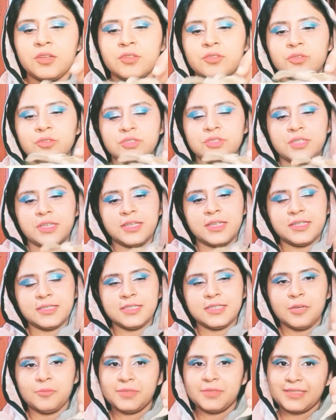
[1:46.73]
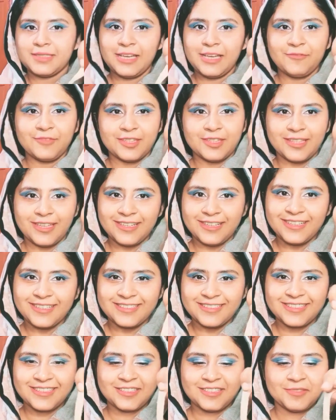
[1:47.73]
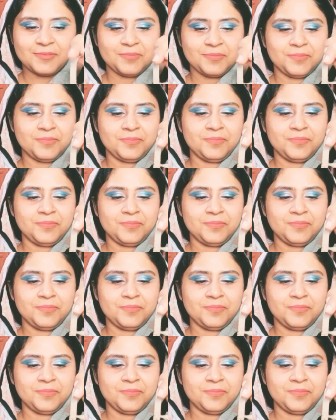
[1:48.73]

तो चलिए जी अब इसका इफ्ताह करते हैं